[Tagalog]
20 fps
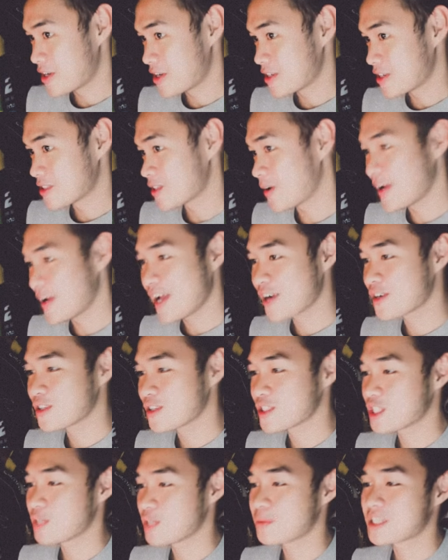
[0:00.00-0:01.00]
So ayan,
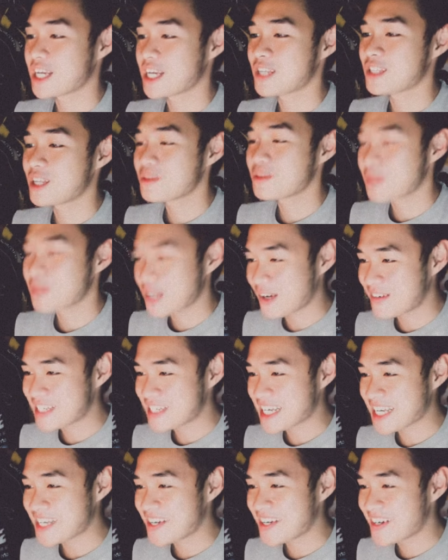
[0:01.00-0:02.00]
gusto niyo ma-shoutout, mag-comment na
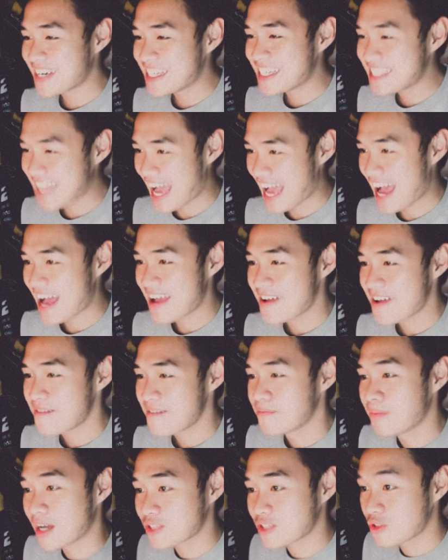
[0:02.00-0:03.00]
kayo. And yeah,
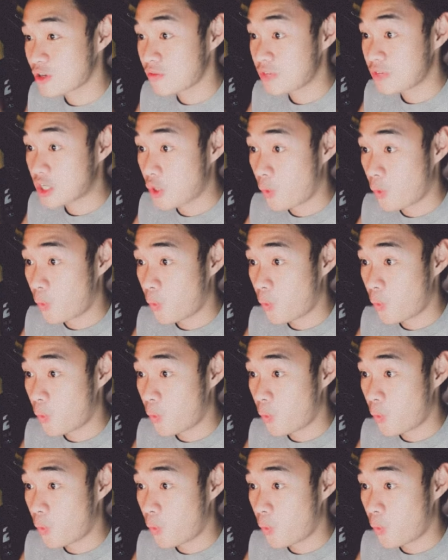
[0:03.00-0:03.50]
back to the video.